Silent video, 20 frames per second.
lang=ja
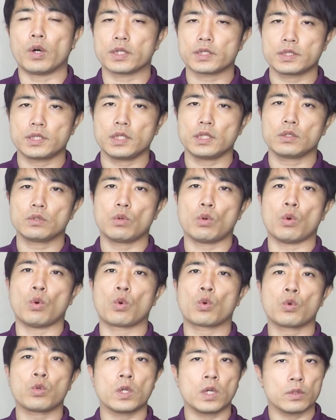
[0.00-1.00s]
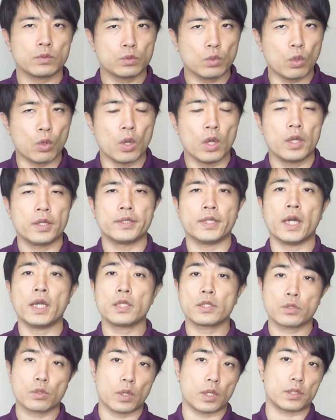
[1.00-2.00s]
ファスティングを行うと
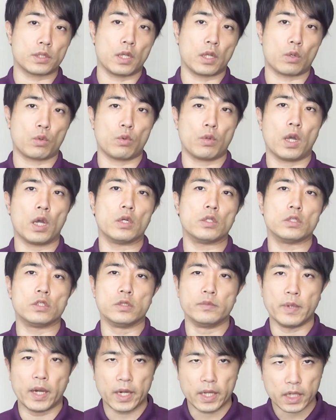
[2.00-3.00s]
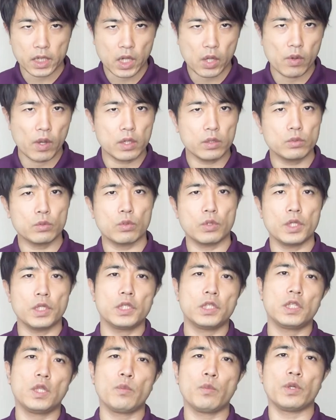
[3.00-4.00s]
内臓がですねこれは生まれ変わると
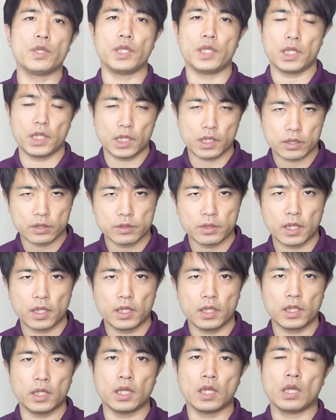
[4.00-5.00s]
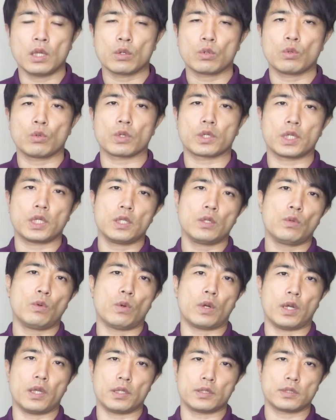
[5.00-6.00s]
言ってもいいくらい、この機
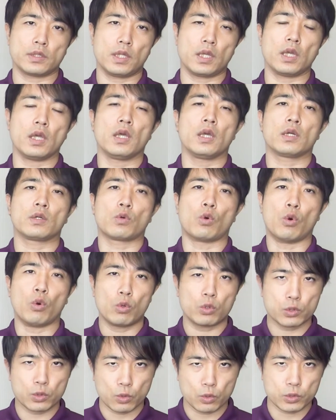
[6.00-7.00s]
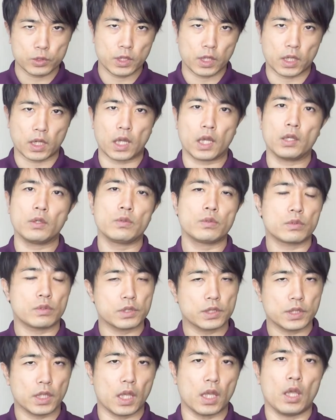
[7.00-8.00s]
能がですね向上して回
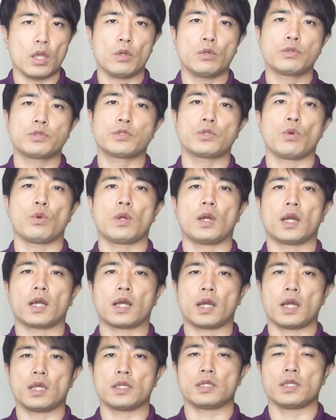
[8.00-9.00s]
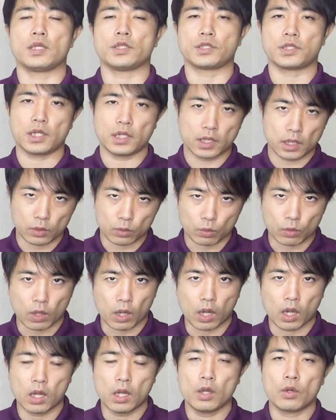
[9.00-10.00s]
復して、不調が改善したりだとか、